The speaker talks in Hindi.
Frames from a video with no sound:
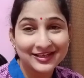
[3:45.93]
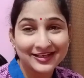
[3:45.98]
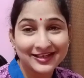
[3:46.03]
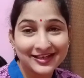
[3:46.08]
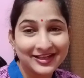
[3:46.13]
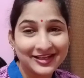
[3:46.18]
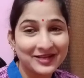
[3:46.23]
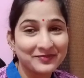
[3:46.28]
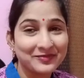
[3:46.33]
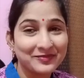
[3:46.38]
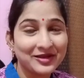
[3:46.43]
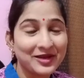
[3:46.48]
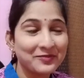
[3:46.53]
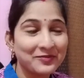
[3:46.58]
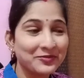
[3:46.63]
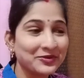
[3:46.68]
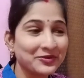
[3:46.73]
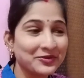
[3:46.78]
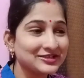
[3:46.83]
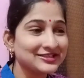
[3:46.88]
करके अपने
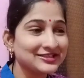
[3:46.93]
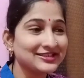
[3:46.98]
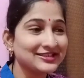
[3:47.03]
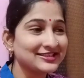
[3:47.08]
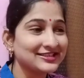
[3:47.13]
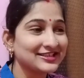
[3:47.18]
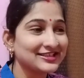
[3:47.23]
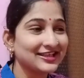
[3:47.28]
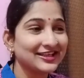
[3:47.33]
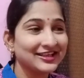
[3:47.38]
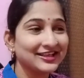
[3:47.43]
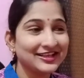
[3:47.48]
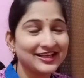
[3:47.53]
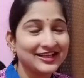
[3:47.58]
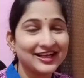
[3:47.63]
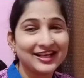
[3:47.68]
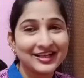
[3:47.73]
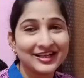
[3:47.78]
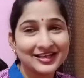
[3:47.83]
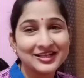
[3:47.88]
आप को एडजस्ट कर
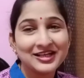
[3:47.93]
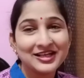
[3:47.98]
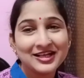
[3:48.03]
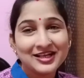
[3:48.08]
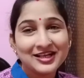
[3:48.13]
लिया है